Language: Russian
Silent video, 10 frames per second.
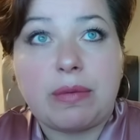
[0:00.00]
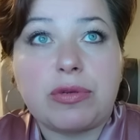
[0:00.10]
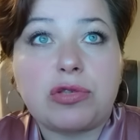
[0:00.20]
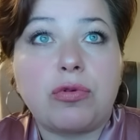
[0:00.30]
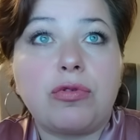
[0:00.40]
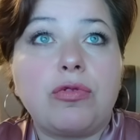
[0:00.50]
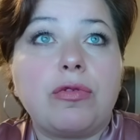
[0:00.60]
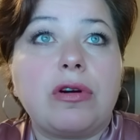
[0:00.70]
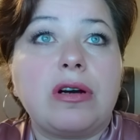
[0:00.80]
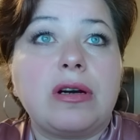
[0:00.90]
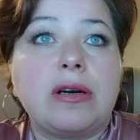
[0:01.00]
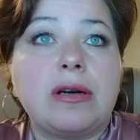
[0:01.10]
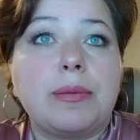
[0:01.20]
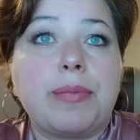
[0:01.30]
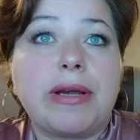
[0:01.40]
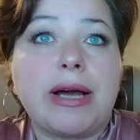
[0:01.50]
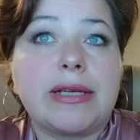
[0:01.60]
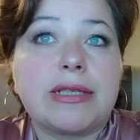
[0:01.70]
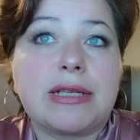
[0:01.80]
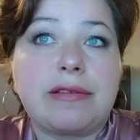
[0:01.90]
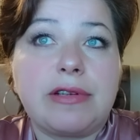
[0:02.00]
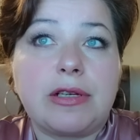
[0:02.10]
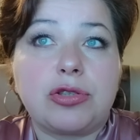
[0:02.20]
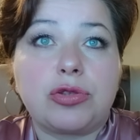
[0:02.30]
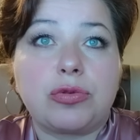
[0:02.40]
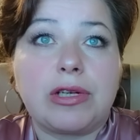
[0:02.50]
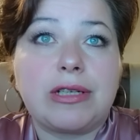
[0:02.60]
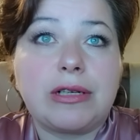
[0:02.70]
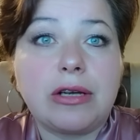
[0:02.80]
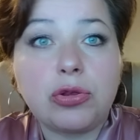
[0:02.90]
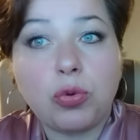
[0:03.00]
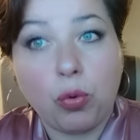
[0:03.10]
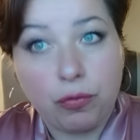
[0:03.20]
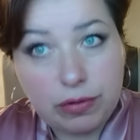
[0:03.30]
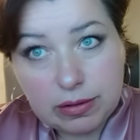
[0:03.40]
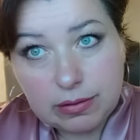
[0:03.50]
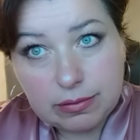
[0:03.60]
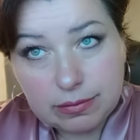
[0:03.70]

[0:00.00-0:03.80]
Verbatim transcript: Поскольку э, поляки заявили, что они готовы